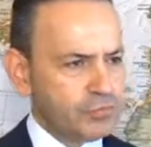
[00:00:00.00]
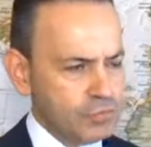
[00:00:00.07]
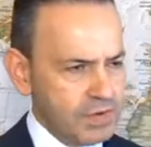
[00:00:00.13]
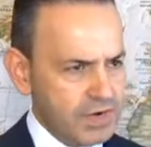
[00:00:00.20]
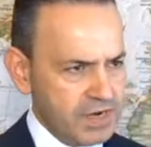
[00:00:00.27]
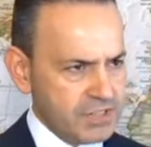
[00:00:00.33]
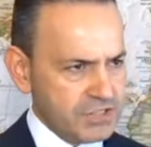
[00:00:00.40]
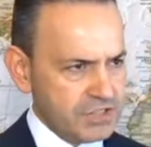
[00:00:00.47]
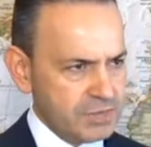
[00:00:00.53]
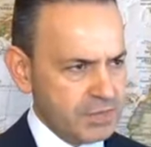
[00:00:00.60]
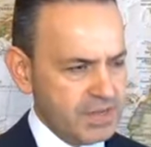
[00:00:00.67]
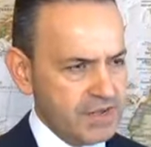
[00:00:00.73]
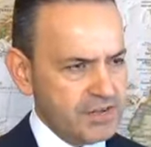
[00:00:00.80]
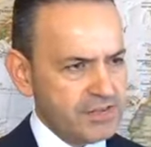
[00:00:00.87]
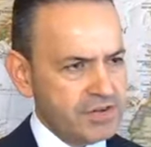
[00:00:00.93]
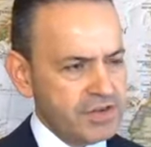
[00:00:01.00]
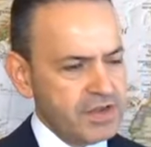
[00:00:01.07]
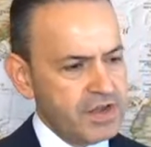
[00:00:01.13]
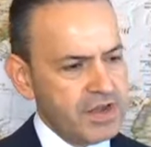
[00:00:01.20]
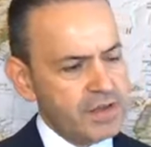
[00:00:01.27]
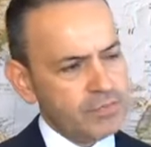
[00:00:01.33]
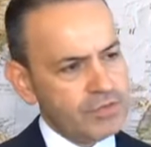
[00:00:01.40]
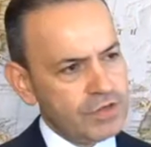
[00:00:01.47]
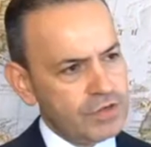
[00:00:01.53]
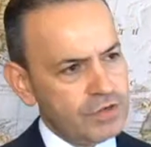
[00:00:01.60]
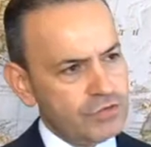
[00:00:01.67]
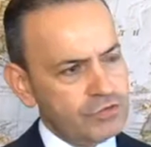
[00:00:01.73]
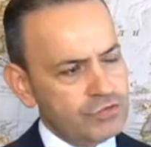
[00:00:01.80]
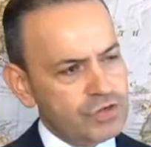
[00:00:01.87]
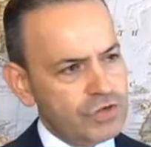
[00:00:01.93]
tüm araştırmalar hem
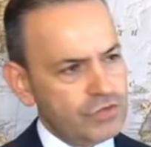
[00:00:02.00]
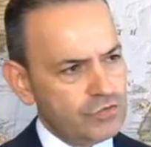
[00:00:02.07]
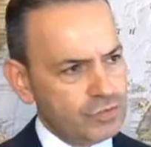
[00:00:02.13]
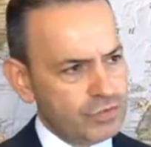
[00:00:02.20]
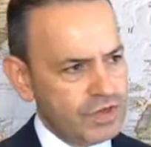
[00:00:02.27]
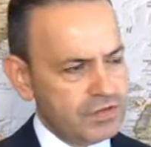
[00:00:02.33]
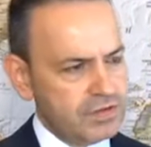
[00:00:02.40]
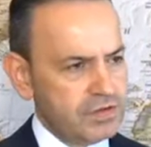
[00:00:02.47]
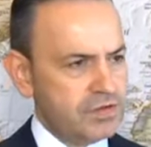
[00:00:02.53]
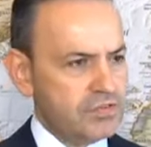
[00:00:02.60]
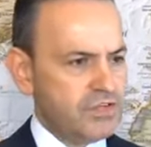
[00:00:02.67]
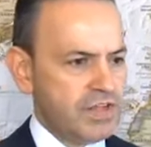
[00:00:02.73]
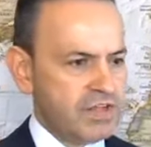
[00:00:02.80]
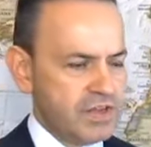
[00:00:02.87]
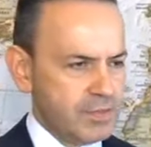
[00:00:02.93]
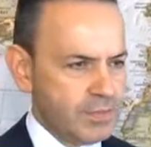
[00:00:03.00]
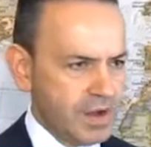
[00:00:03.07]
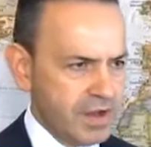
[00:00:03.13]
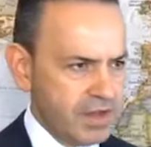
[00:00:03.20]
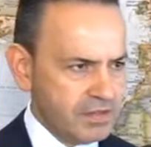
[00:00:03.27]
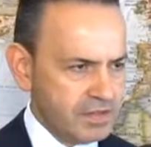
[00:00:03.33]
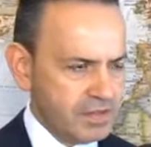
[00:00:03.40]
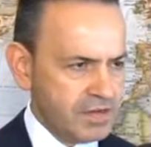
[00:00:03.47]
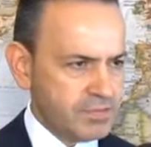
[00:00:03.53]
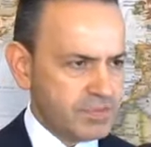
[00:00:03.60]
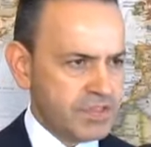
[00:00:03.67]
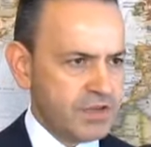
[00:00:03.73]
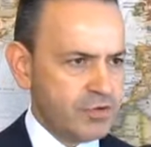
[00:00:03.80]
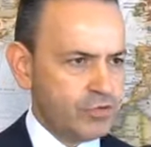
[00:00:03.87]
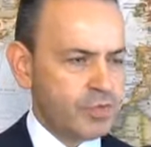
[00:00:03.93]
e, Türkiye Cumhuriyeti'nin işte ilgili
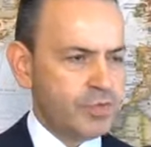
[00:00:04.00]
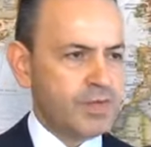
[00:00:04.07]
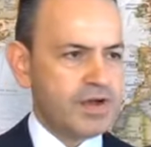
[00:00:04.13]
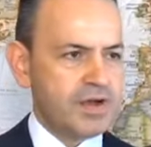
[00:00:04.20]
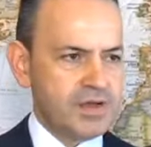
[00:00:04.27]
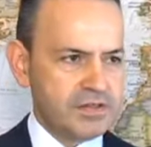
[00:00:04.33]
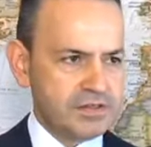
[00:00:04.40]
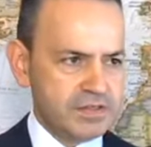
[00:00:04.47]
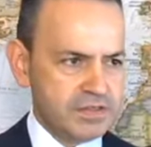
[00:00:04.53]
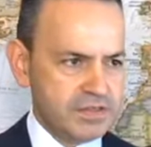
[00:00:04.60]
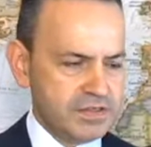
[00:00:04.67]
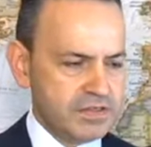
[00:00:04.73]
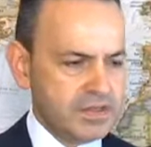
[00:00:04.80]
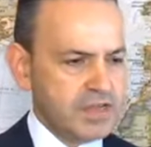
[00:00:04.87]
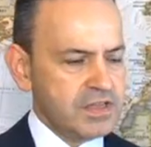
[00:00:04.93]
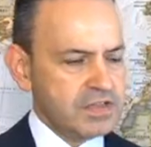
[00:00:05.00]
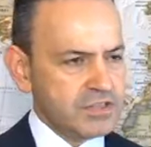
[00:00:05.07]
bakanlıklarımızın, Ekonomi Bakanlığı'nın,